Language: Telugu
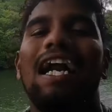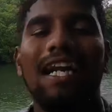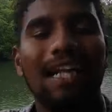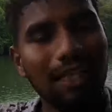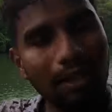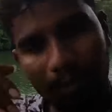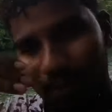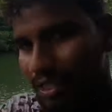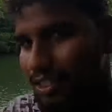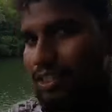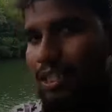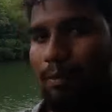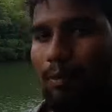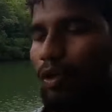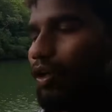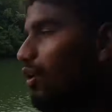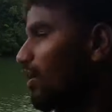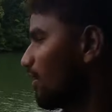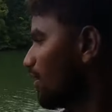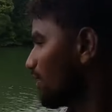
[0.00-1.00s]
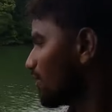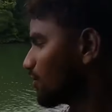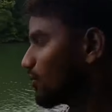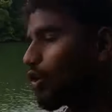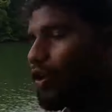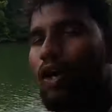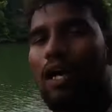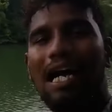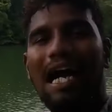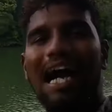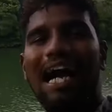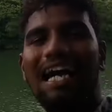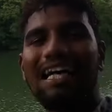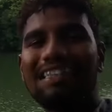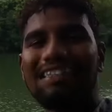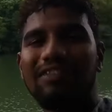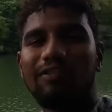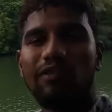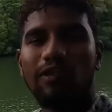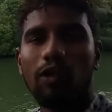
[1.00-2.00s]
అనేది మీ ఇష్టము సో
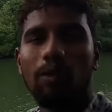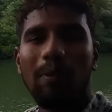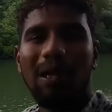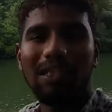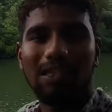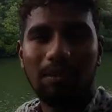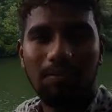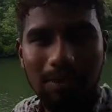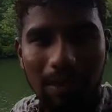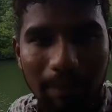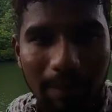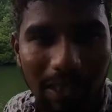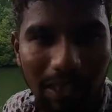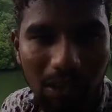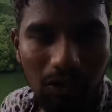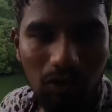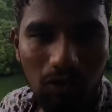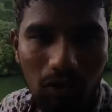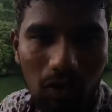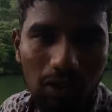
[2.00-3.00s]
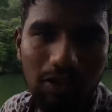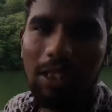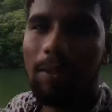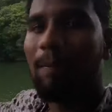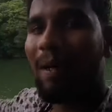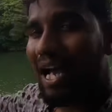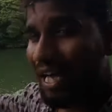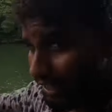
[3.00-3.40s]
గాయస్ వ్యూ మాత్రం జబర్దస్త్ ఉందో ఒకసారి